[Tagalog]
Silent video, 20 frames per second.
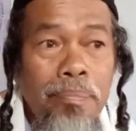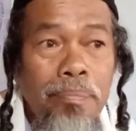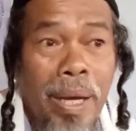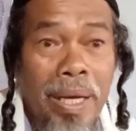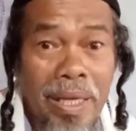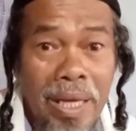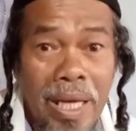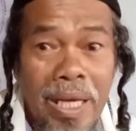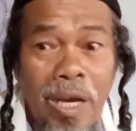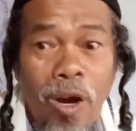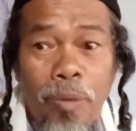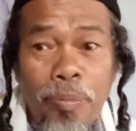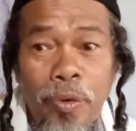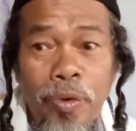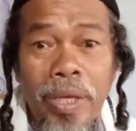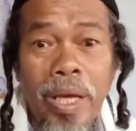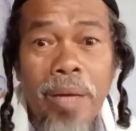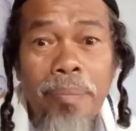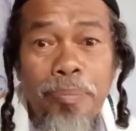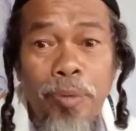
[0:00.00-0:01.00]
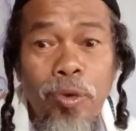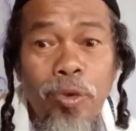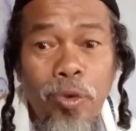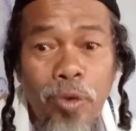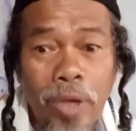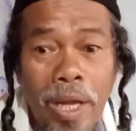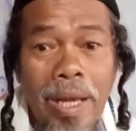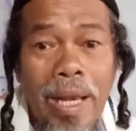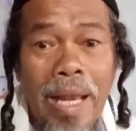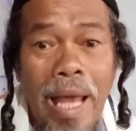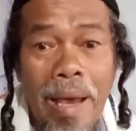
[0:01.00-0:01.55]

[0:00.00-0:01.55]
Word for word: pag nakaupo yan, puro ng